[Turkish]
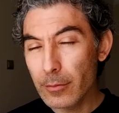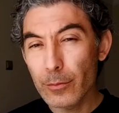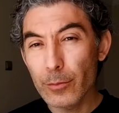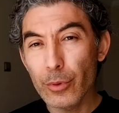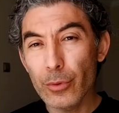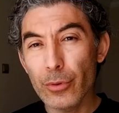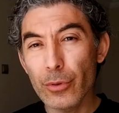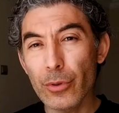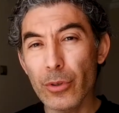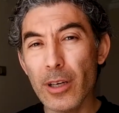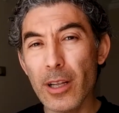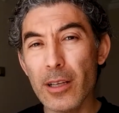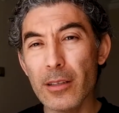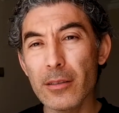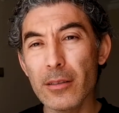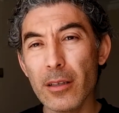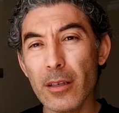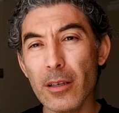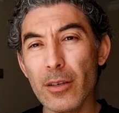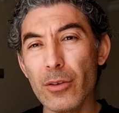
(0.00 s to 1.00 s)
Bu tür
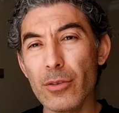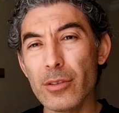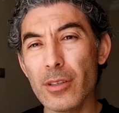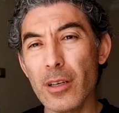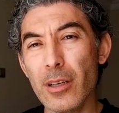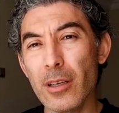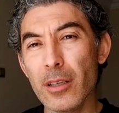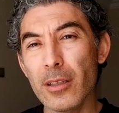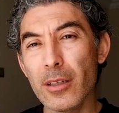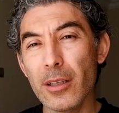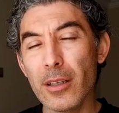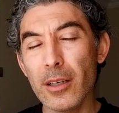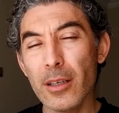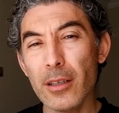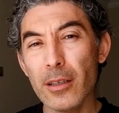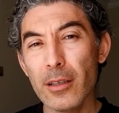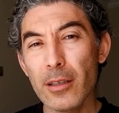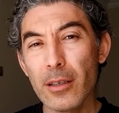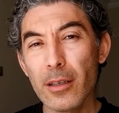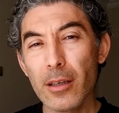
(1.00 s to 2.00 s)
lenslerin
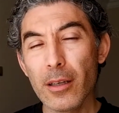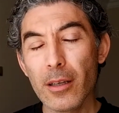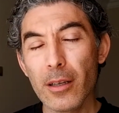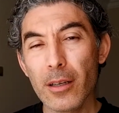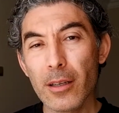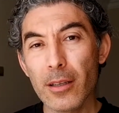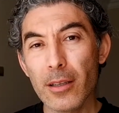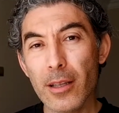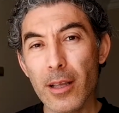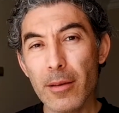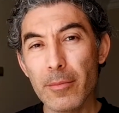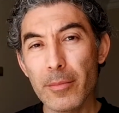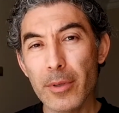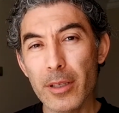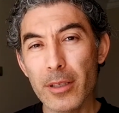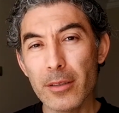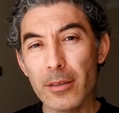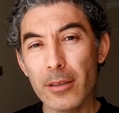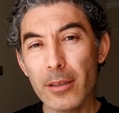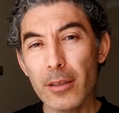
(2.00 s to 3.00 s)
özelliklerinden
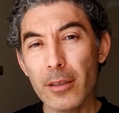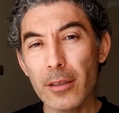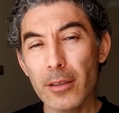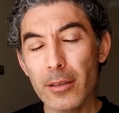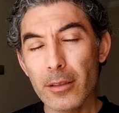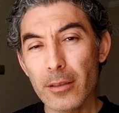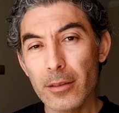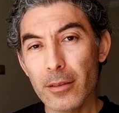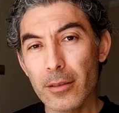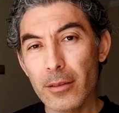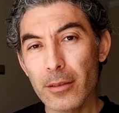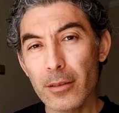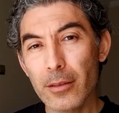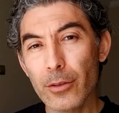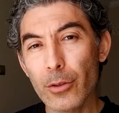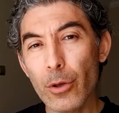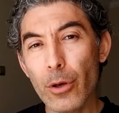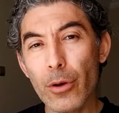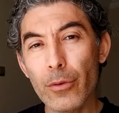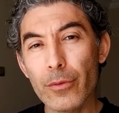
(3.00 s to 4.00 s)
birisi e,
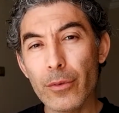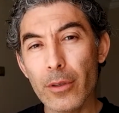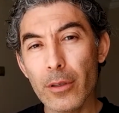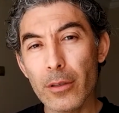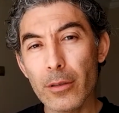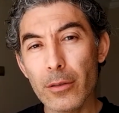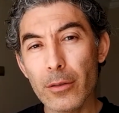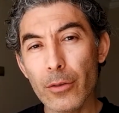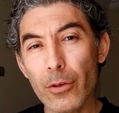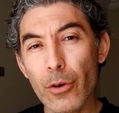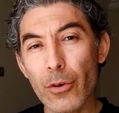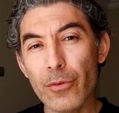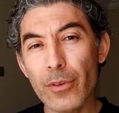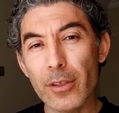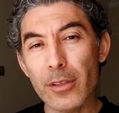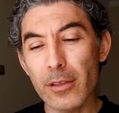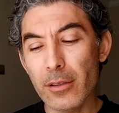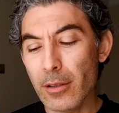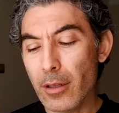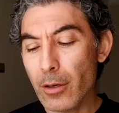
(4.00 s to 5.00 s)
göv,
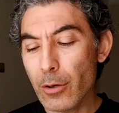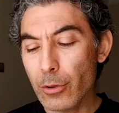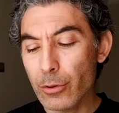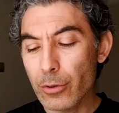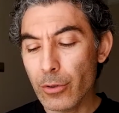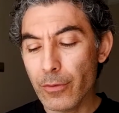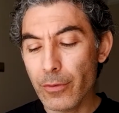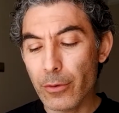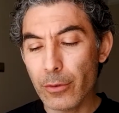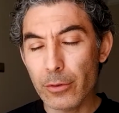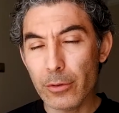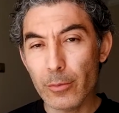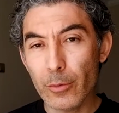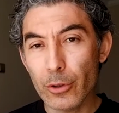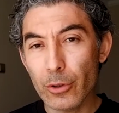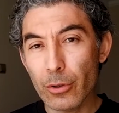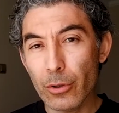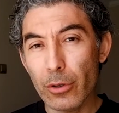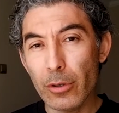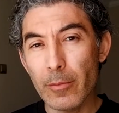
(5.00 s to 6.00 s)
gövdesinde otofokus
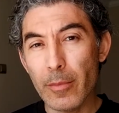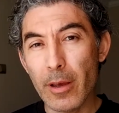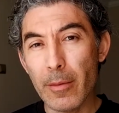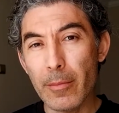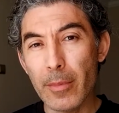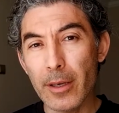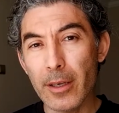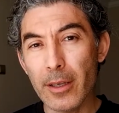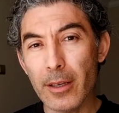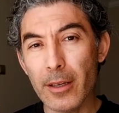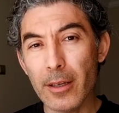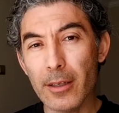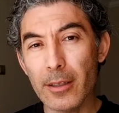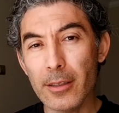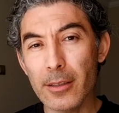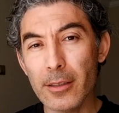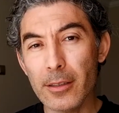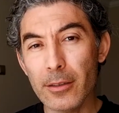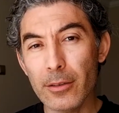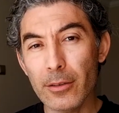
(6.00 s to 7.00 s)
motor olmayan makineler
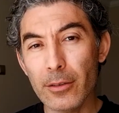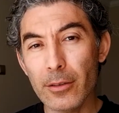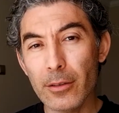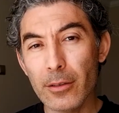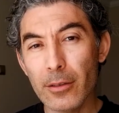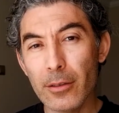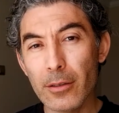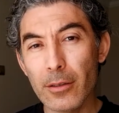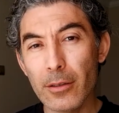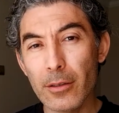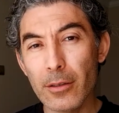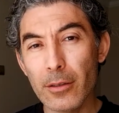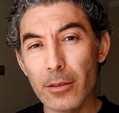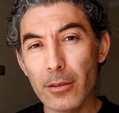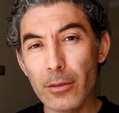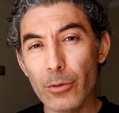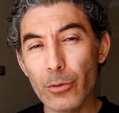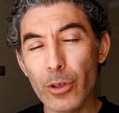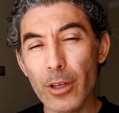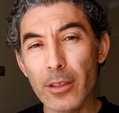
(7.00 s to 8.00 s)
için
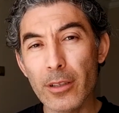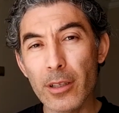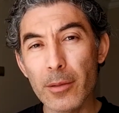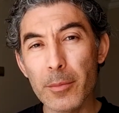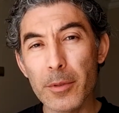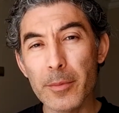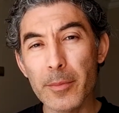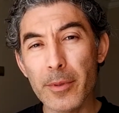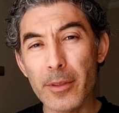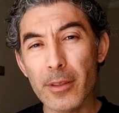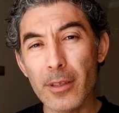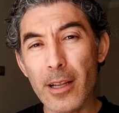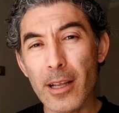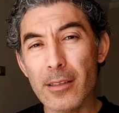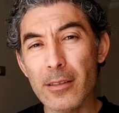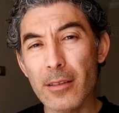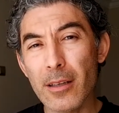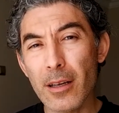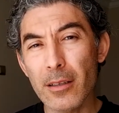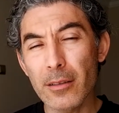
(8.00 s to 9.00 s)
üretilmiş
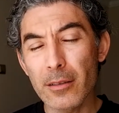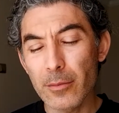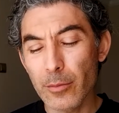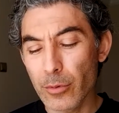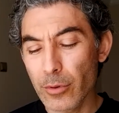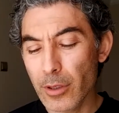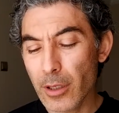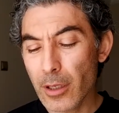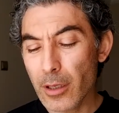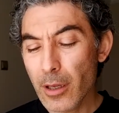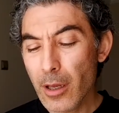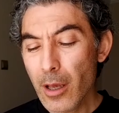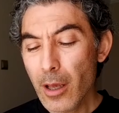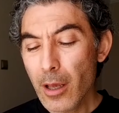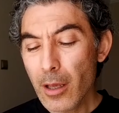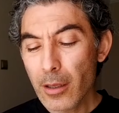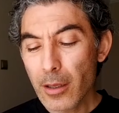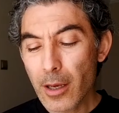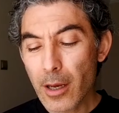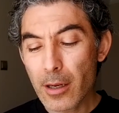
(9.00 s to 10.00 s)
lenslerdir bunlar.
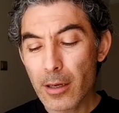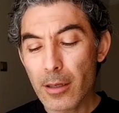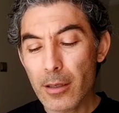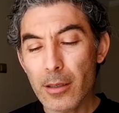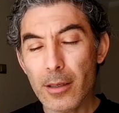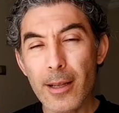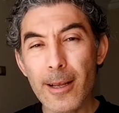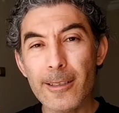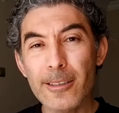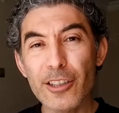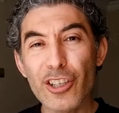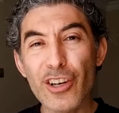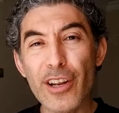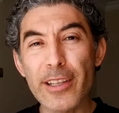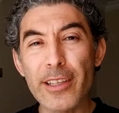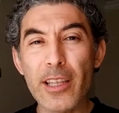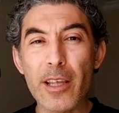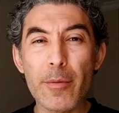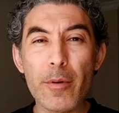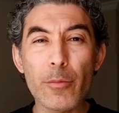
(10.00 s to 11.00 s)
Yani lenste
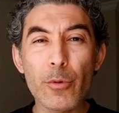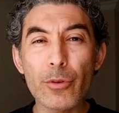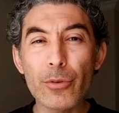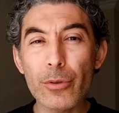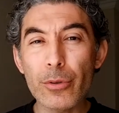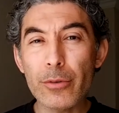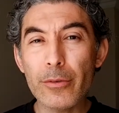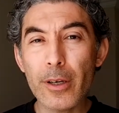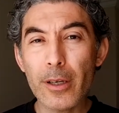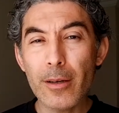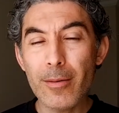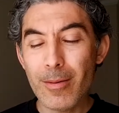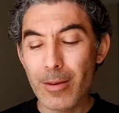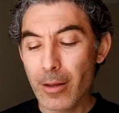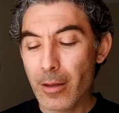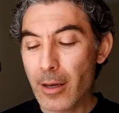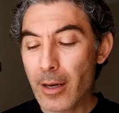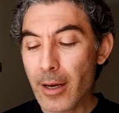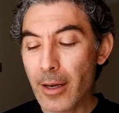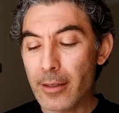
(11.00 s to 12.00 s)
netleme motoru var.
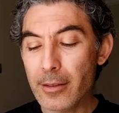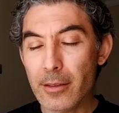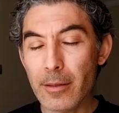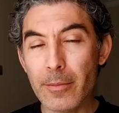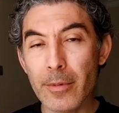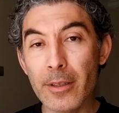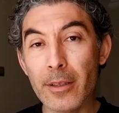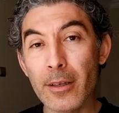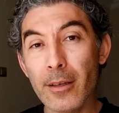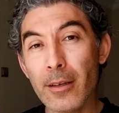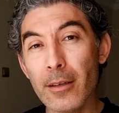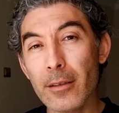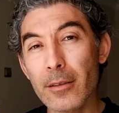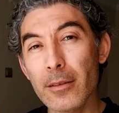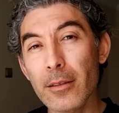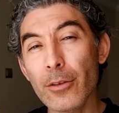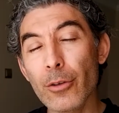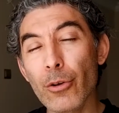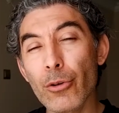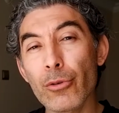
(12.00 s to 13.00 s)
Aynı zamanda
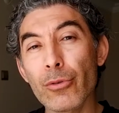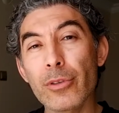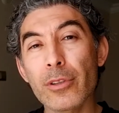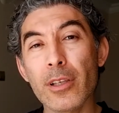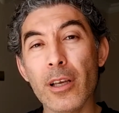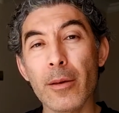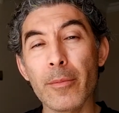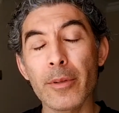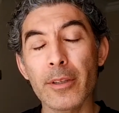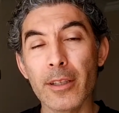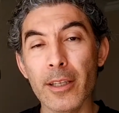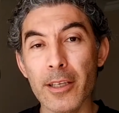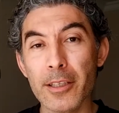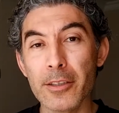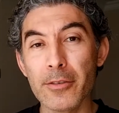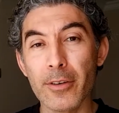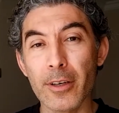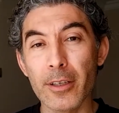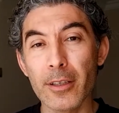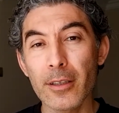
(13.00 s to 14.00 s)
lenste görüntü
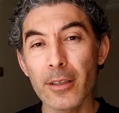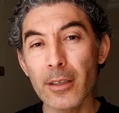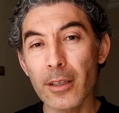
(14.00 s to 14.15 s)
sabitleyici var.